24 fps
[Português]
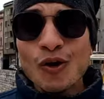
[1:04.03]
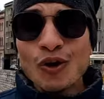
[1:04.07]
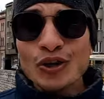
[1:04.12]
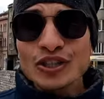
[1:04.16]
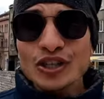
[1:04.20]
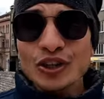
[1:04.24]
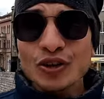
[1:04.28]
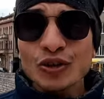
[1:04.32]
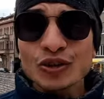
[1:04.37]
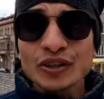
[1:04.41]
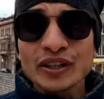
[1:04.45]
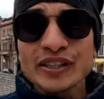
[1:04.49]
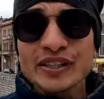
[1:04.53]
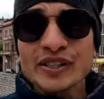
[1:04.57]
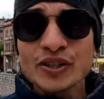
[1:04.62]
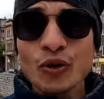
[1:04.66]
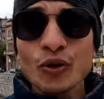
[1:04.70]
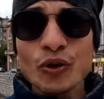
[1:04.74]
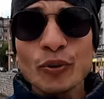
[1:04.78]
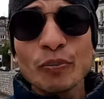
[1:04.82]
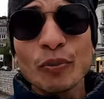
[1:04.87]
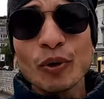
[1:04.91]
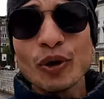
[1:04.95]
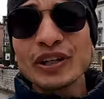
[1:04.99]
onde
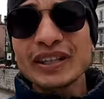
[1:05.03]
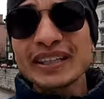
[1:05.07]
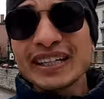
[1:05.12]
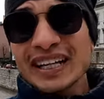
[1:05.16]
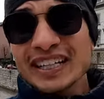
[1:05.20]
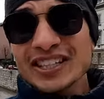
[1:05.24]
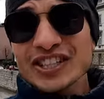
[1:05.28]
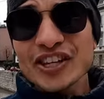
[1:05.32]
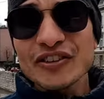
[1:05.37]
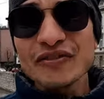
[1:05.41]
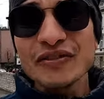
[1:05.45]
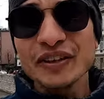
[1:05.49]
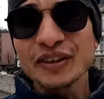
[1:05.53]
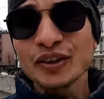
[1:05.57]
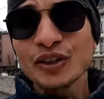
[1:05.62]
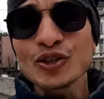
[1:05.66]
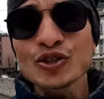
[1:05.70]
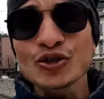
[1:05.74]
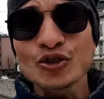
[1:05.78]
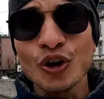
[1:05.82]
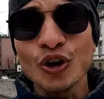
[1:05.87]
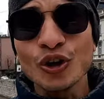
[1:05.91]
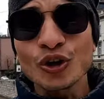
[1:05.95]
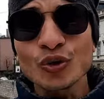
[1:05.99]
aconteceu um importante evento
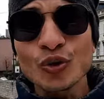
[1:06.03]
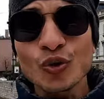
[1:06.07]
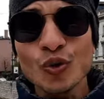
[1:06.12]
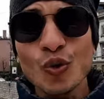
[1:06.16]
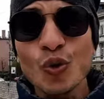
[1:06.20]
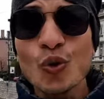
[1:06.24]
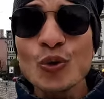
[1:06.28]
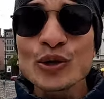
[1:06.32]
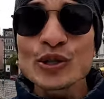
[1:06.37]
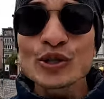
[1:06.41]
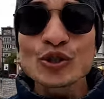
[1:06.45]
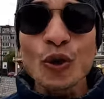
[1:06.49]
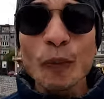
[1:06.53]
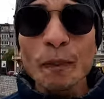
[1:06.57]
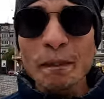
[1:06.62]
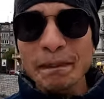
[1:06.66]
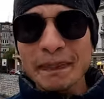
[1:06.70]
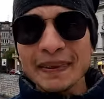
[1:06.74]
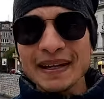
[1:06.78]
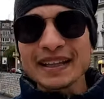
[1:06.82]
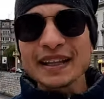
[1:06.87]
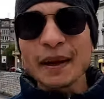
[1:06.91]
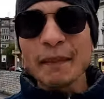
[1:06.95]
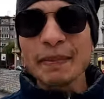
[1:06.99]
histórico, o
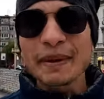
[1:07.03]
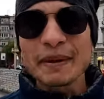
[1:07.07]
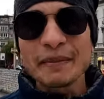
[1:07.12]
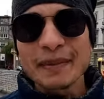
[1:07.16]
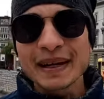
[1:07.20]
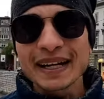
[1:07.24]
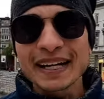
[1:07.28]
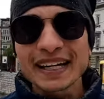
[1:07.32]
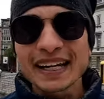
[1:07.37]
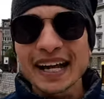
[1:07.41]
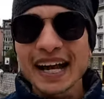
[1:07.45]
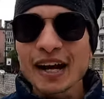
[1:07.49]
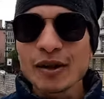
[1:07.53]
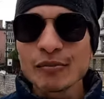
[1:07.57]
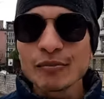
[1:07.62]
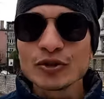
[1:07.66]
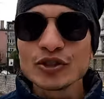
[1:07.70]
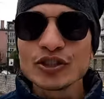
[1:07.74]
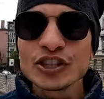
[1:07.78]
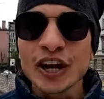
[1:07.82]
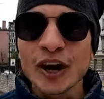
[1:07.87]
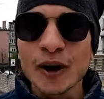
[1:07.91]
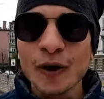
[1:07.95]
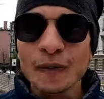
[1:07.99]
estopim da Primeira Guerra
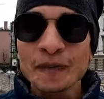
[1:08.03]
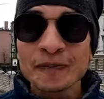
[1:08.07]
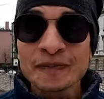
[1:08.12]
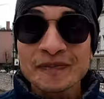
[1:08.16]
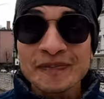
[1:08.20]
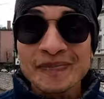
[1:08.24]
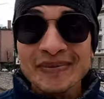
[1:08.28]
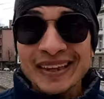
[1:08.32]
Mundial.